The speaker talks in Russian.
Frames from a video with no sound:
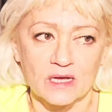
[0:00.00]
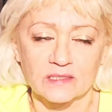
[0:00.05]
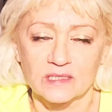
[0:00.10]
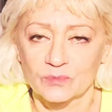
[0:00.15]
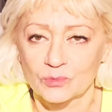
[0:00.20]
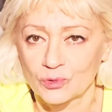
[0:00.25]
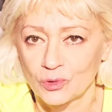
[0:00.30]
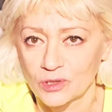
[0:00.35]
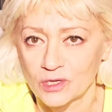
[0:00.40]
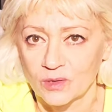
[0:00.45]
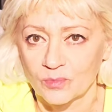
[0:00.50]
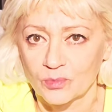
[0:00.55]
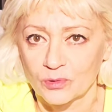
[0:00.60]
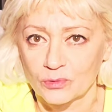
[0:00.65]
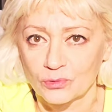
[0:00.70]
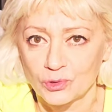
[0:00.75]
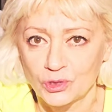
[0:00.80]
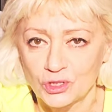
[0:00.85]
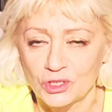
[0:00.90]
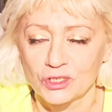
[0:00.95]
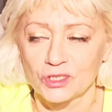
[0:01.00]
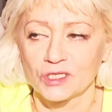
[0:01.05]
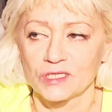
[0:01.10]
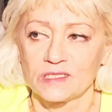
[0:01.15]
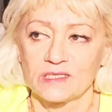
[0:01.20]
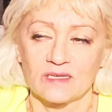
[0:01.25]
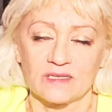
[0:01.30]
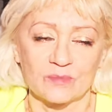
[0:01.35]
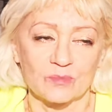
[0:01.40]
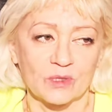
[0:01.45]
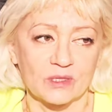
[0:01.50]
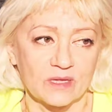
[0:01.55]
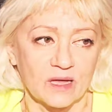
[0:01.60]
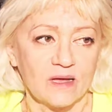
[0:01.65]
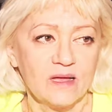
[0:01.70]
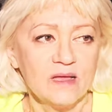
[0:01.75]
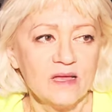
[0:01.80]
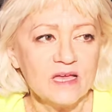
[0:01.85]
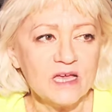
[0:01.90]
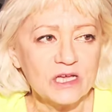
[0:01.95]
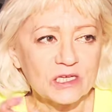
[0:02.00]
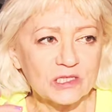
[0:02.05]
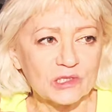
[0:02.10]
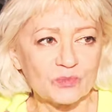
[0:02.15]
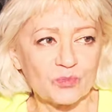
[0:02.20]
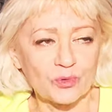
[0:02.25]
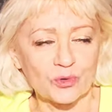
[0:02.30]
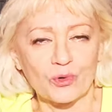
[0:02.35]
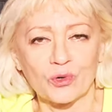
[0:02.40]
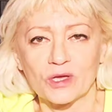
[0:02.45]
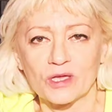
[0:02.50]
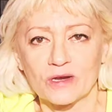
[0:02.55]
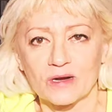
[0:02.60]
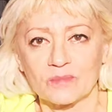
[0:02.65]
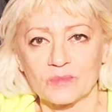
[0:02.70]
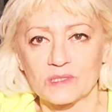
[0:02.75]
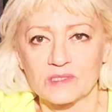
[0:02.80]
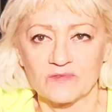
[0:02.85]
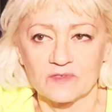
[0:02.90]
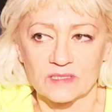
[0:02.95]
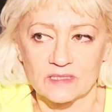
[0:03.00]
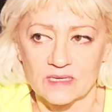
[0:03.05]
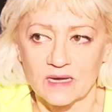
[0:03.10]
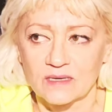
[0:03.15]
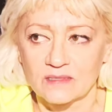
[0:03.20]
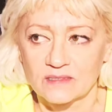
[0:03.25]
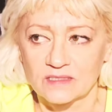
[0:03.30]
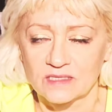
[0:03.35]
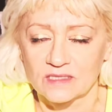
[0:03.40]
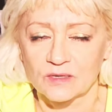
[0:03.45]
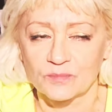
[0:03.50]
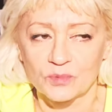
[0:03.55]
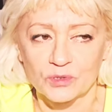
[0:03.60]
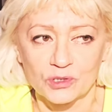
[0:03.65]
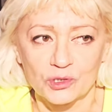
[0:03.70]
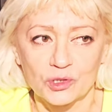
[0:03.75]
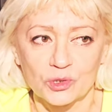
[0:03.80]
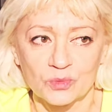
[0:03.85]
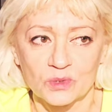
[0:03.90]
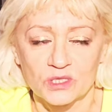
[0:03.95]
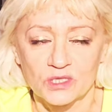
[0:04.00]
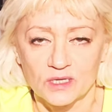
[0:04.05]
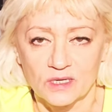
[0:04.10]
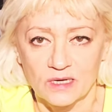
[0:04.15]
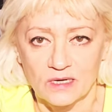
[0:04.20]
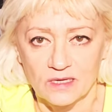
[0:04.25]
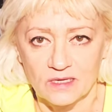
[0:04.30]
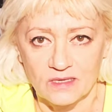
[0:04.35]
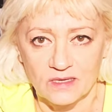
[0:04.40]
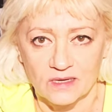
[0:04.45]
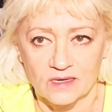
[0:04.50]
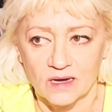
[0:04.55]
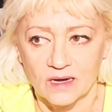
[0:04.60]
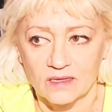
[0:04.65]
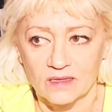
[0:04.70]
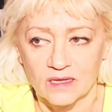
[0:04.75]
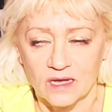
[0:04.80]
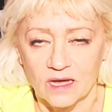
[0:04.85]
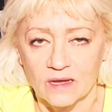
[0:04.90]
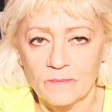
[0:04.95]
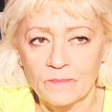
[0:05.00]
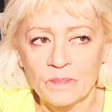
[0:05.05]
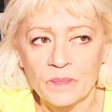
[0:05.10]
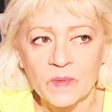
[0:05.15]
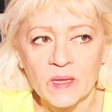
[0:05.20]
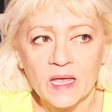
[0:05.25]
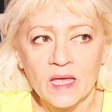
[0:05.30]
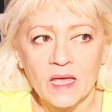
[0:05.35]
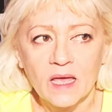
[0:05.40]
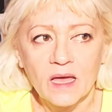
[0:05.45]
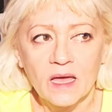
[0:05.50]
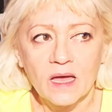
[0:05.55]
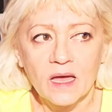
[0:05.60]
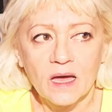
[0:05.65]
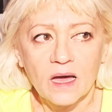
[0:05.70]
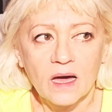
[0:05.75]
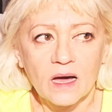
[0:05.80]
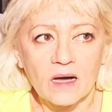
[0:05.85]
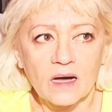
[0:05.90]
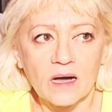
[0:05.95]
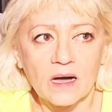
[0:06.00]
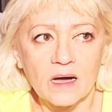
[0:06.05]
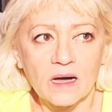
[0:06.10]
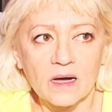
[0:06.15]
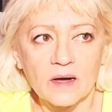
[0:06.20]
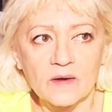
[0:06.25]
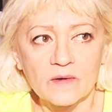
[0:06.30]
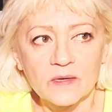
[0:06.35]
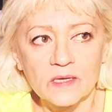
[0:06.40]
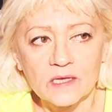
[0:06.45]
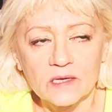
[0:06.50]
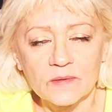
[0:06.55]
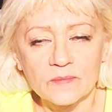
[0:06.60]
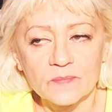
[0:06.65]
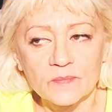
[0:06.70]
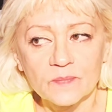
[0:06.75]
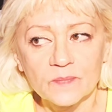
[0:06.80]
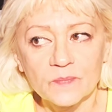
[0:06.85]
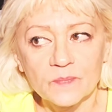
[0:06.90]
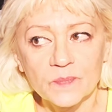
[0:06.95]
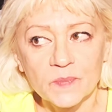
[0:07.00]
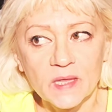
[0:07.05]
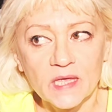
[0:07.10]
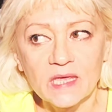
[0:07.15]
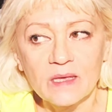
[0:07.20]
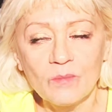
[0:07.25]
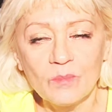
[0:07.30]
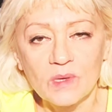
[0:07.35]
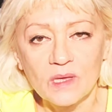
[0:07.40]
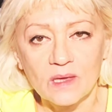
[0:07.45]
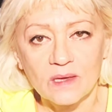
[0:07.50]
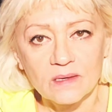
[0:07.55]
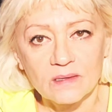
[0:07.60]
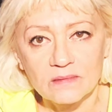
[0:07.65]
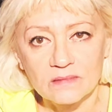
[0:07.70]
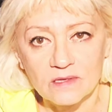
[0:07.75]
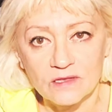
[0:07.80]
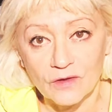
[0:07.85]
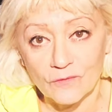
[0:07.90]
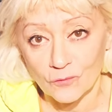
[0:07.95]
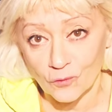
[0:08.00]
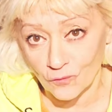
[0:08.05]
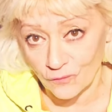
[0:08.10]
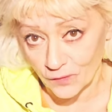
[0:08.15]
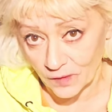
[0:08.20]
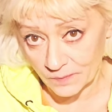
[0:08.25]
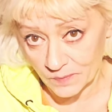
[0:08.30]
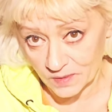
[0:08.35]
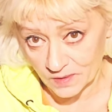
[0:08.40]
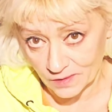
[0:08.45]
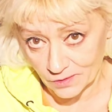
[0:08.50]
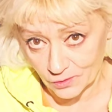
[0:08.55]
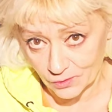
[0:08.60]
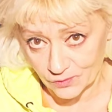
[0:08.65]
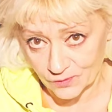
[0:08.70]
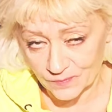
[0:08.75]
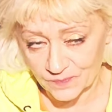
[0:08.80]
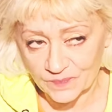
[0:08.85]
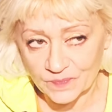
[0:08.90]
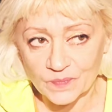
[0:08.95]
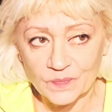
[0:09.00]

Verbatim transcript: разом только получилось, я не могла с брокером связаться, причем эта клиника, она а, имеет его фамилию.